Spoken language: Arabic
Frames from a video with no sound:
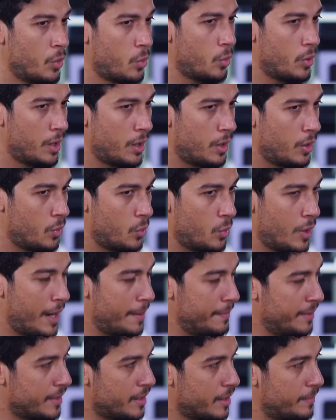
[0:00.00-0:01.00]
هو هو
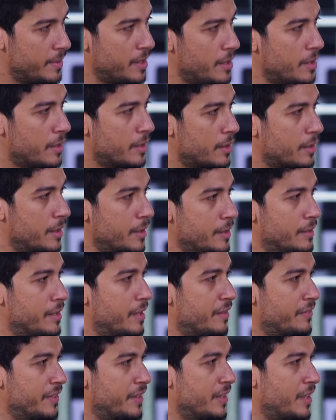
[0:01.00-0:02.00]
عامل كبير
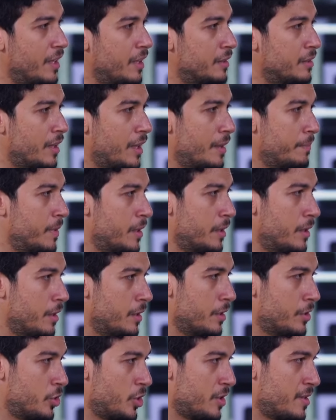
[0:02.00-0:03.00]
جدا في ان انا اقدر
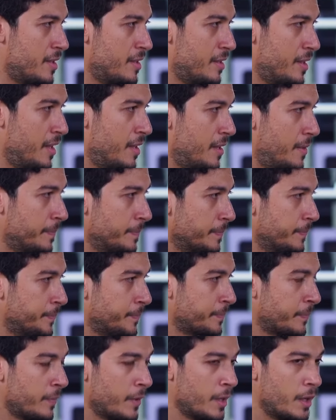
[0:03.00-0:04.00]
اعمل شخصيتي
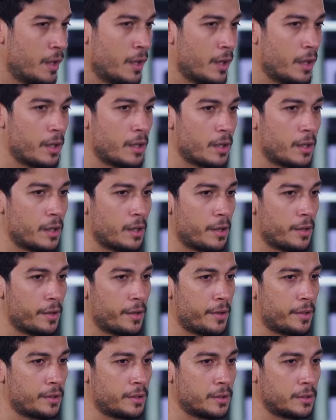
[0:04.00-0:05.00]

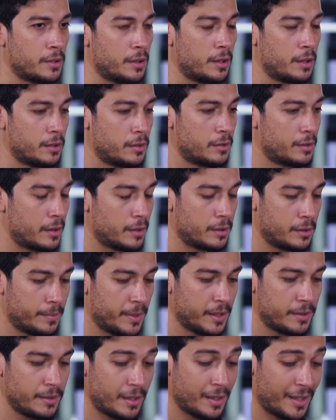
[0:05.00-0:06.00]
آه
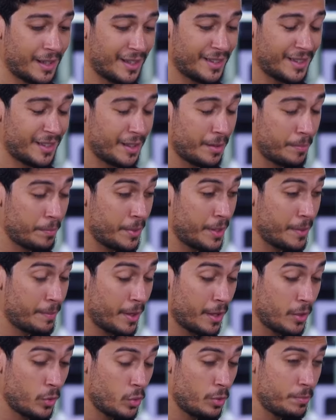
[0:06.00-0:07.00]
الترتيبات انا كان
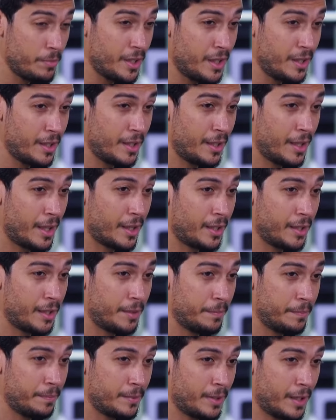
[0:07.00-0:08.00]
بيبقى يومي
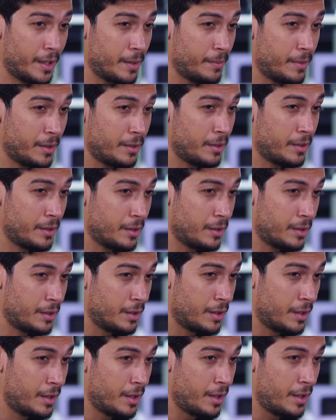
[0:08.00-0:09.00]
يعني تقريبا
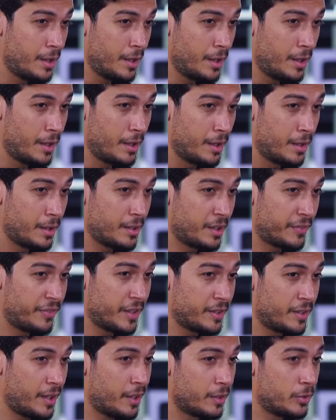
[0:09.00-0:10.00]

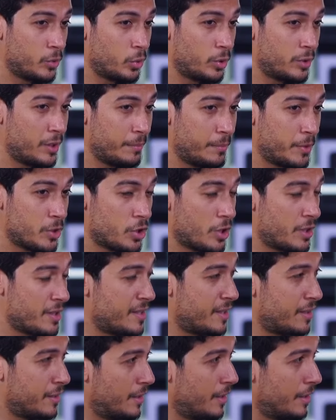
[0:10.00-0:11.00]
اتفقت على الدور ده من شهر
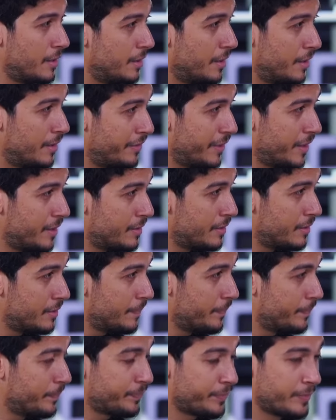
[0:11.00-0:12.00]
ستة اللي فات
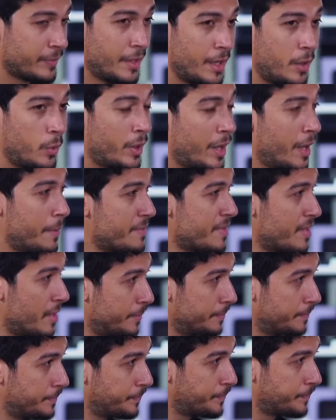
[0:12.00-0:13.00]
او
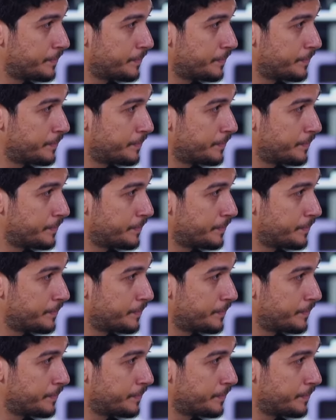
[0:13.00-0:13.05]
خمسة